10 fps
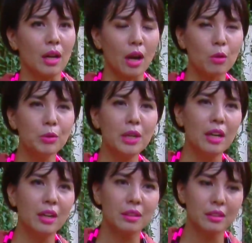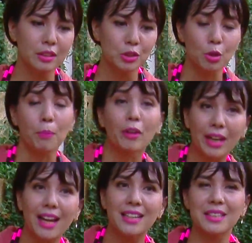aku udah uh, cukup oke
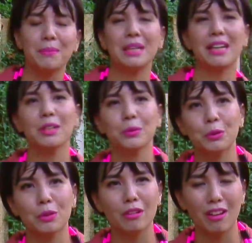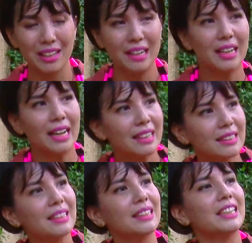okay lah stamina nya untuk olahraga
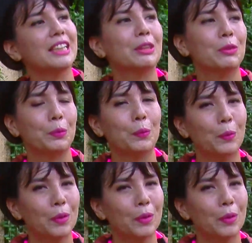lagi gitu